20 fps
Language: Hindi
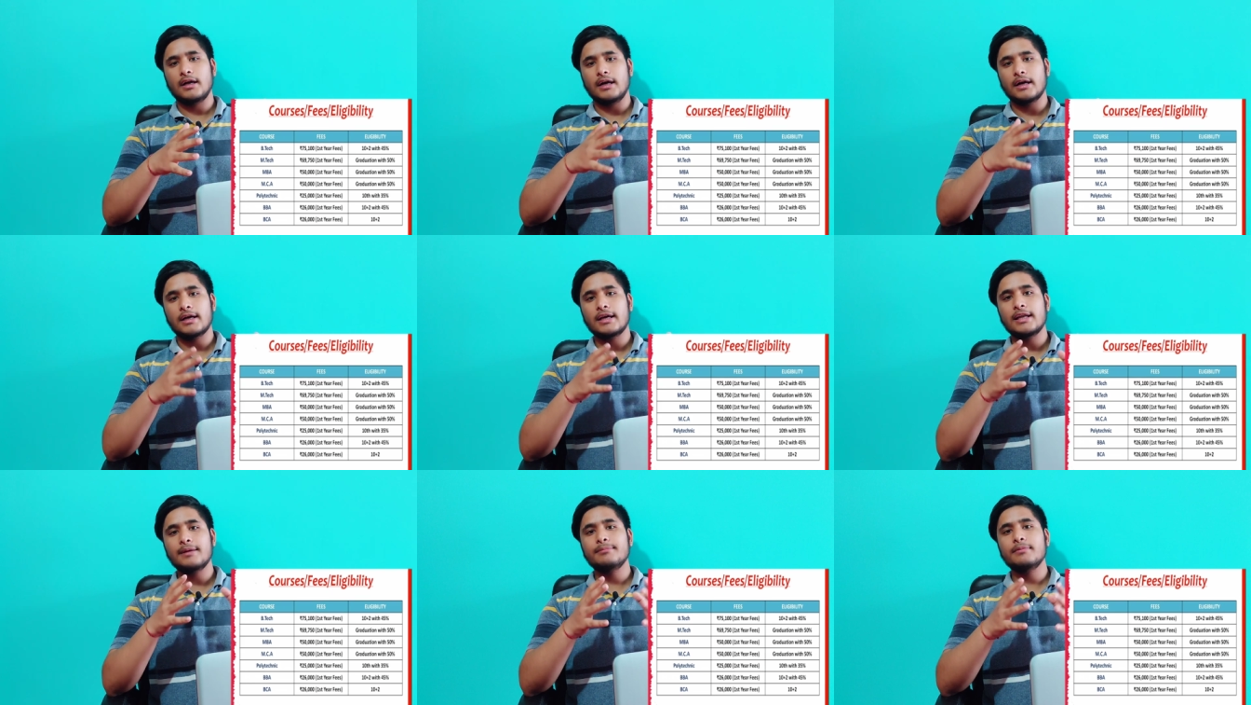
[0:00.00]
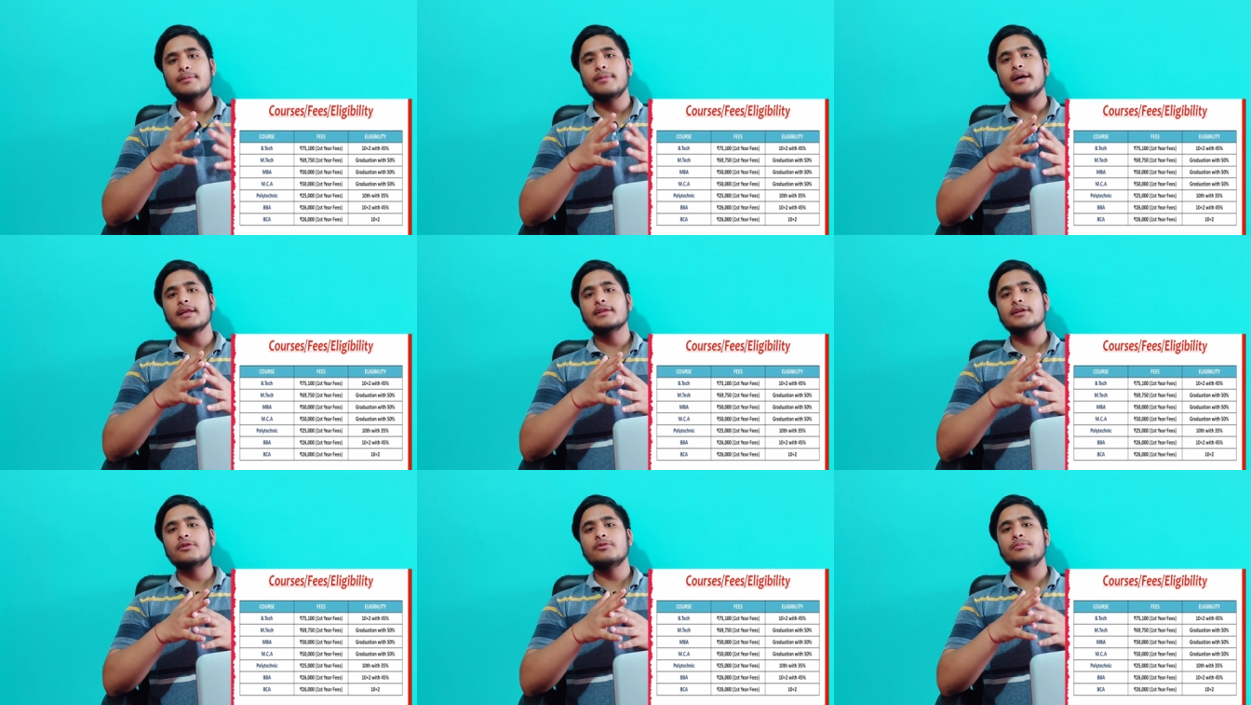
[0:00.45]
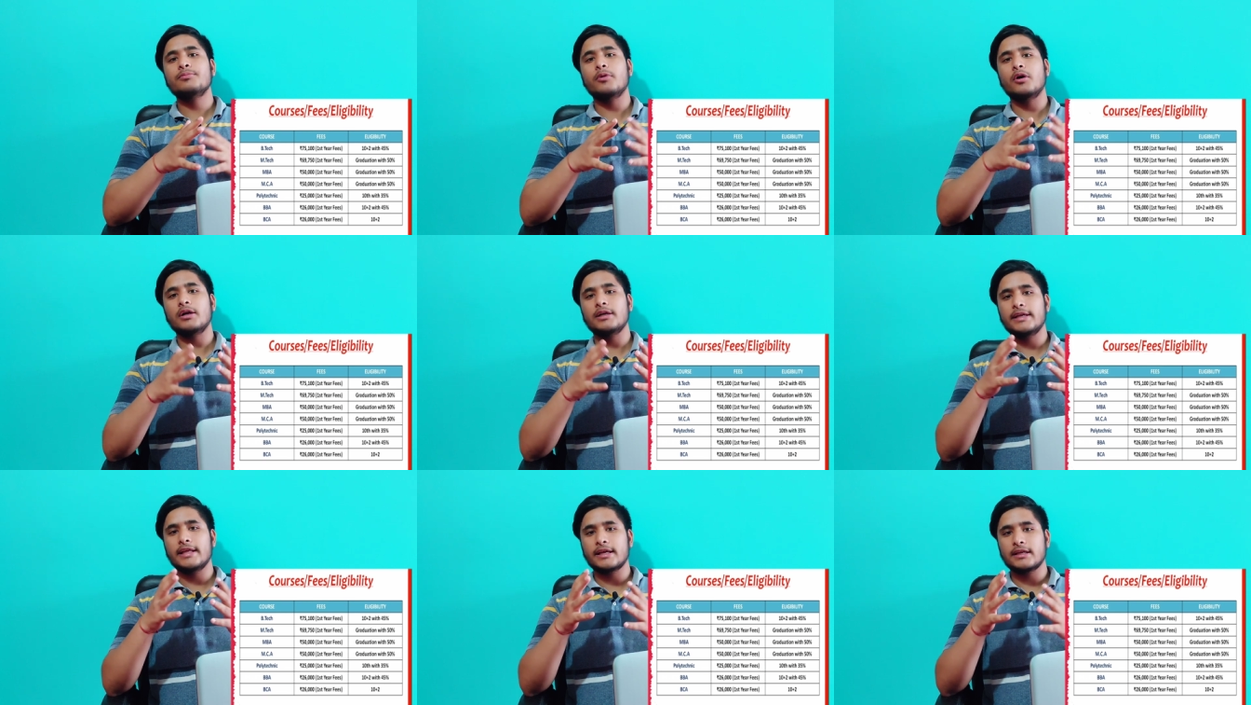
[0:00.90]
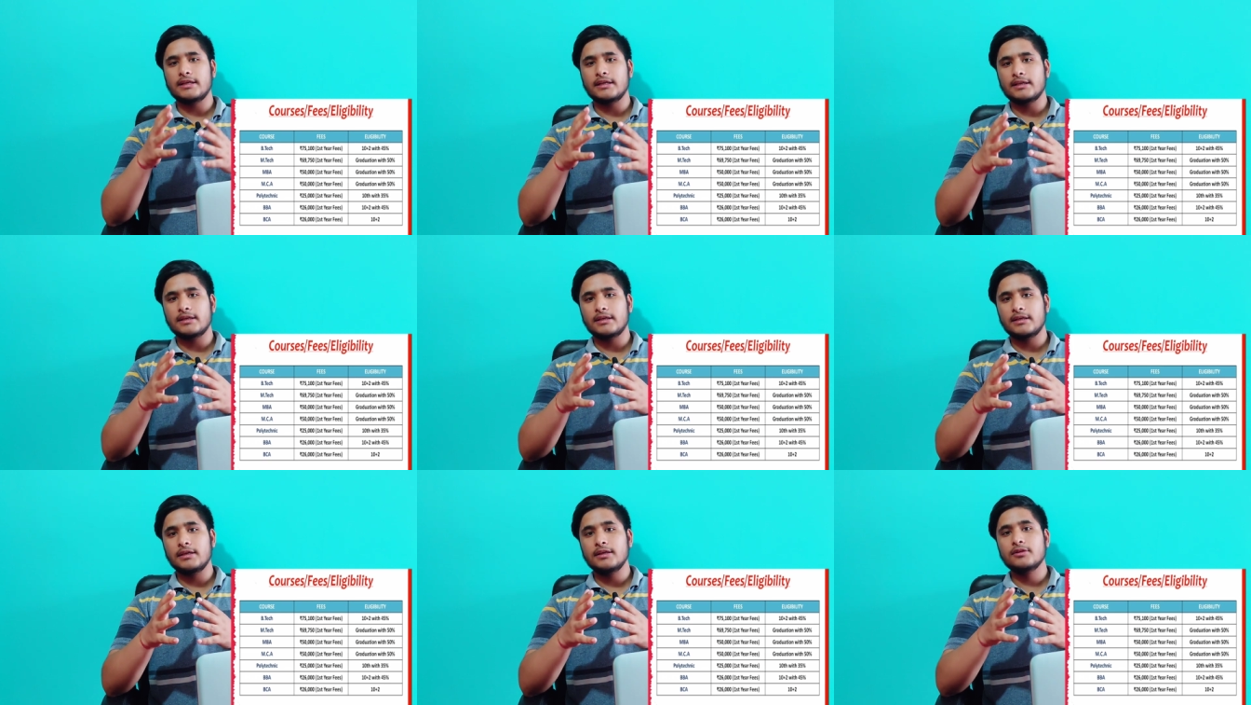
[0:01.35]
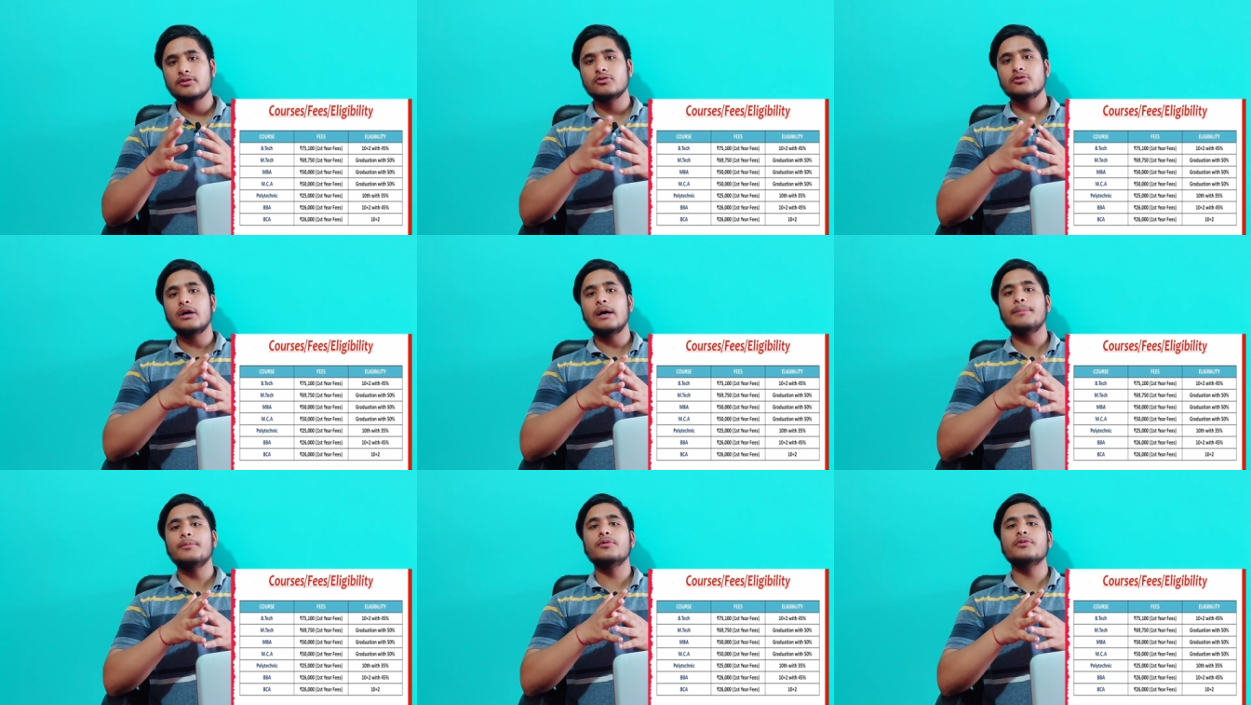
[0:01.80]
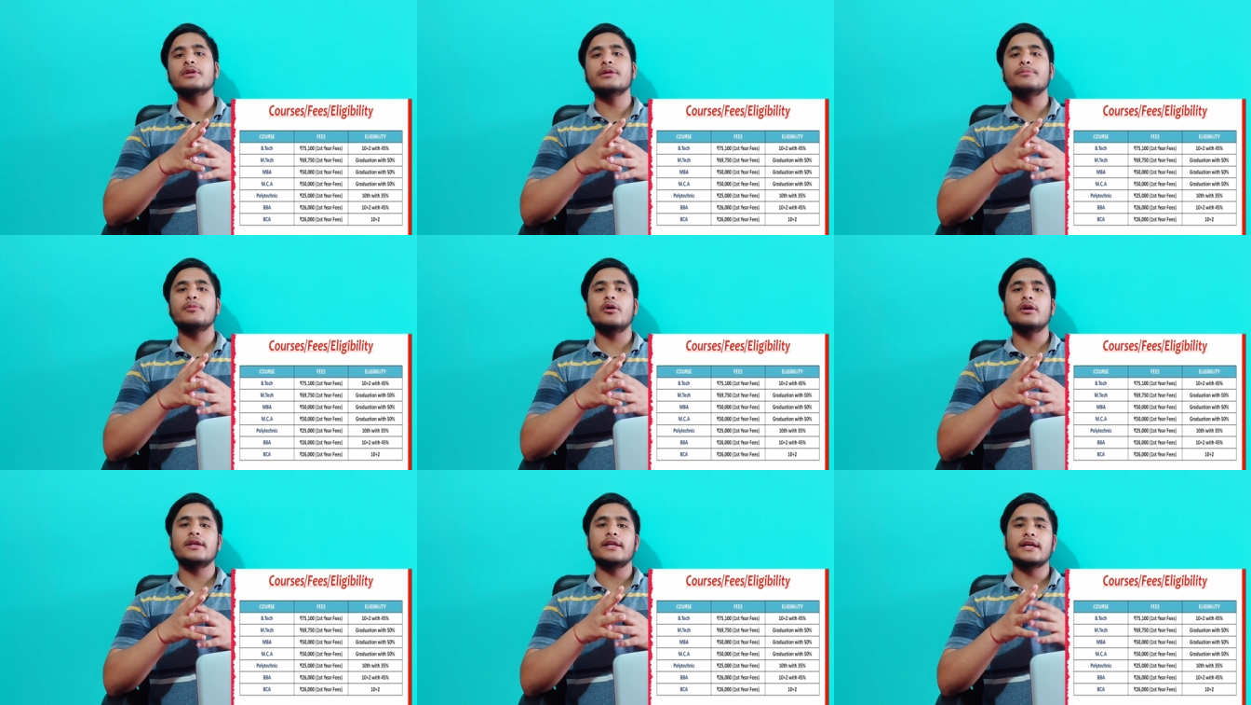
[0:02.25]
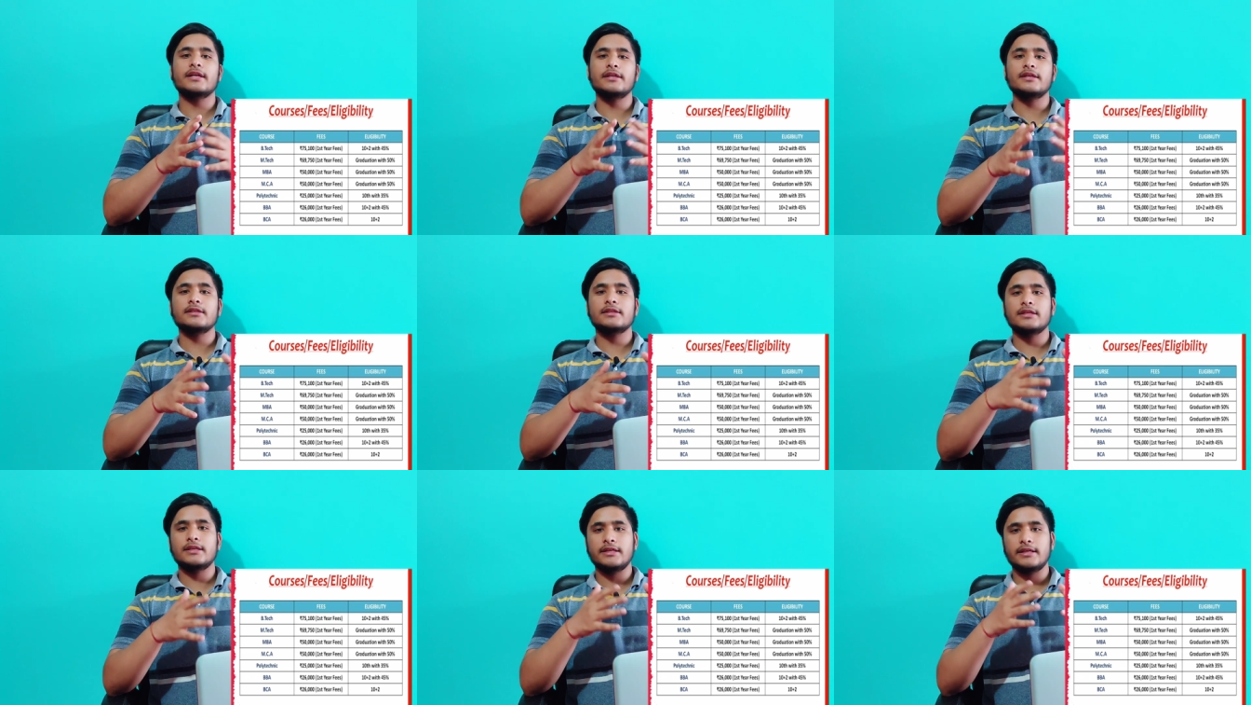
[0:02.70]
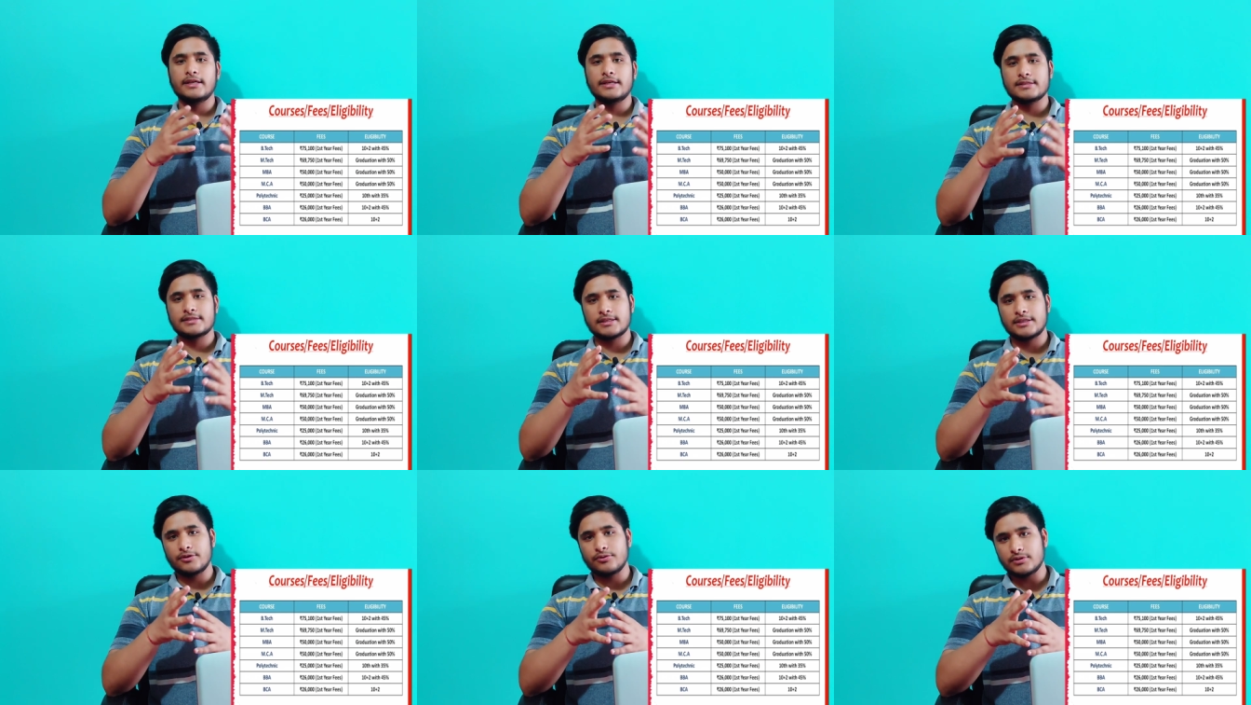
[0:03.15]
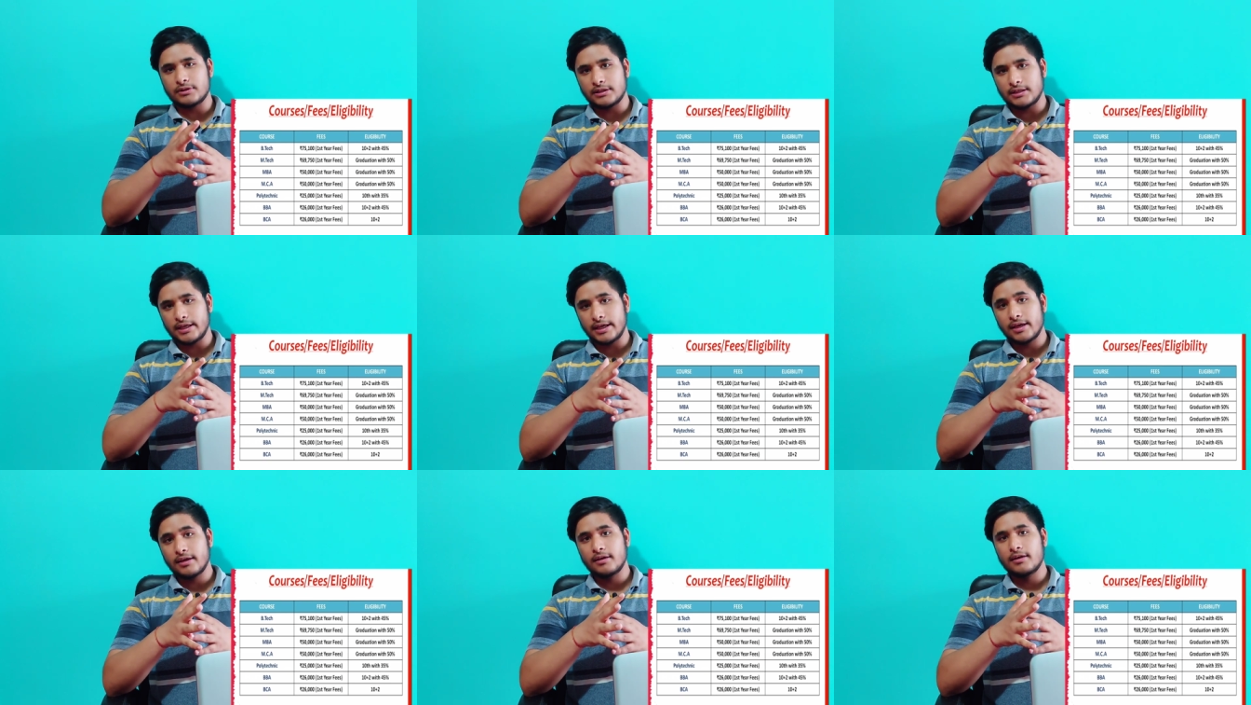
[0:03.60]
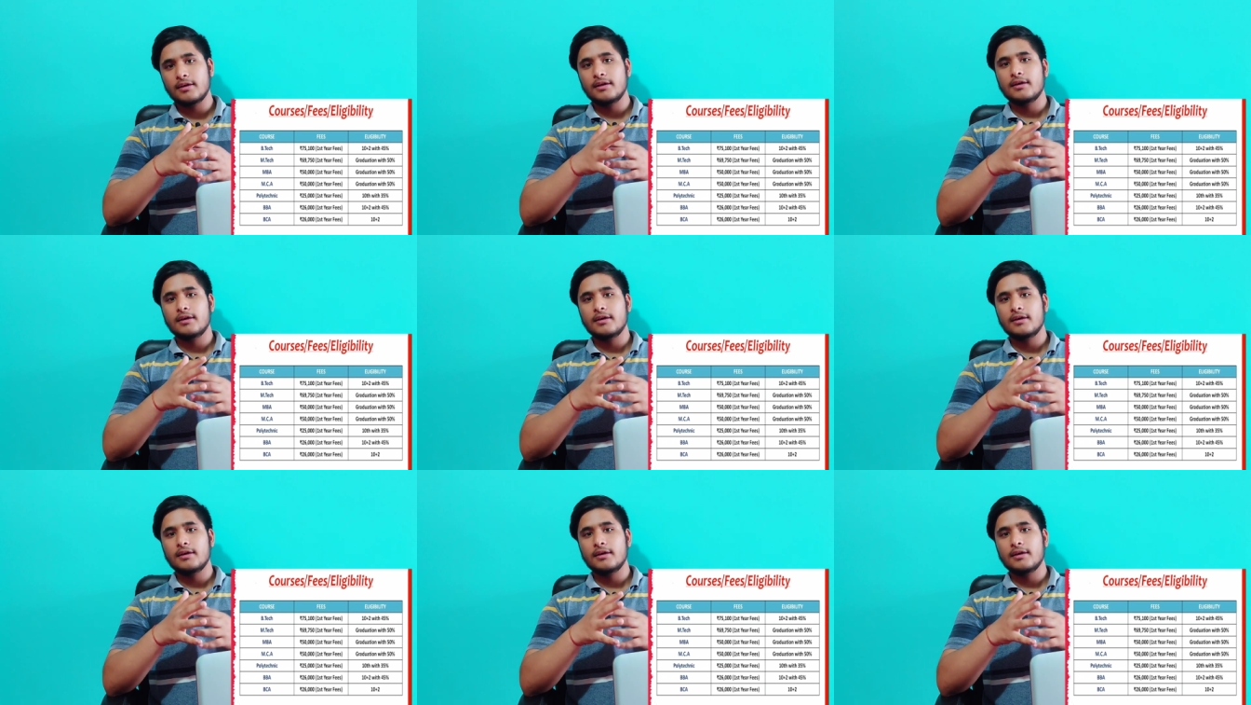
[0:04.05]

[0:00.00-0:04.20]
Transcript: अगर अब मैं बात करूँ पॉलिटेक्निक की तो आप लोगों की पॉलिटेक्निक थ्री ईयर्स की होती है